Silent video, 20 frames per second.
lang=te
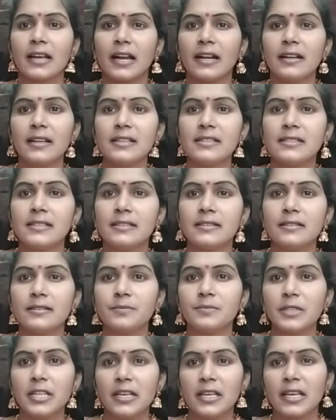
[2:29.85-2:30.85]
కండిషనరు
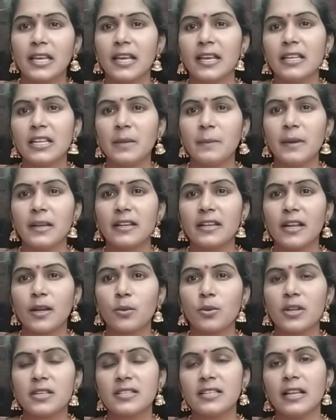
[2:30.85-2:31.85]
హెయిర్కి పెట్టినా
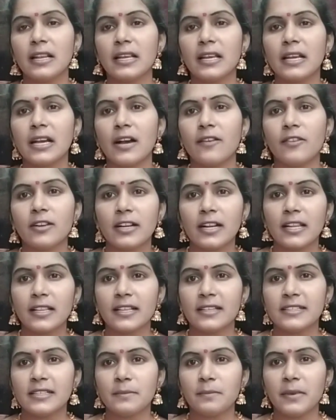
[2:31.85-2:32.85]
కూడా సిల్కీ
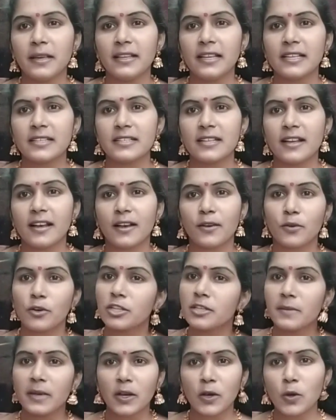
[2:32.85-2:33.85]
కావట్లేదు అని చెప్పి ఏం చేసిన
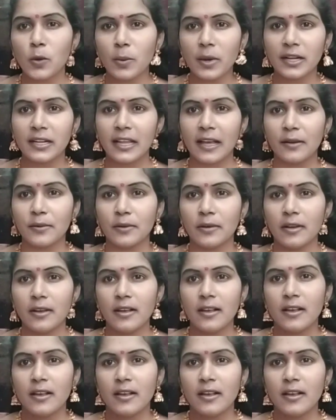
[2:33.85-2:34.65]
కొంచెం ఎక్కువ పెట్టాను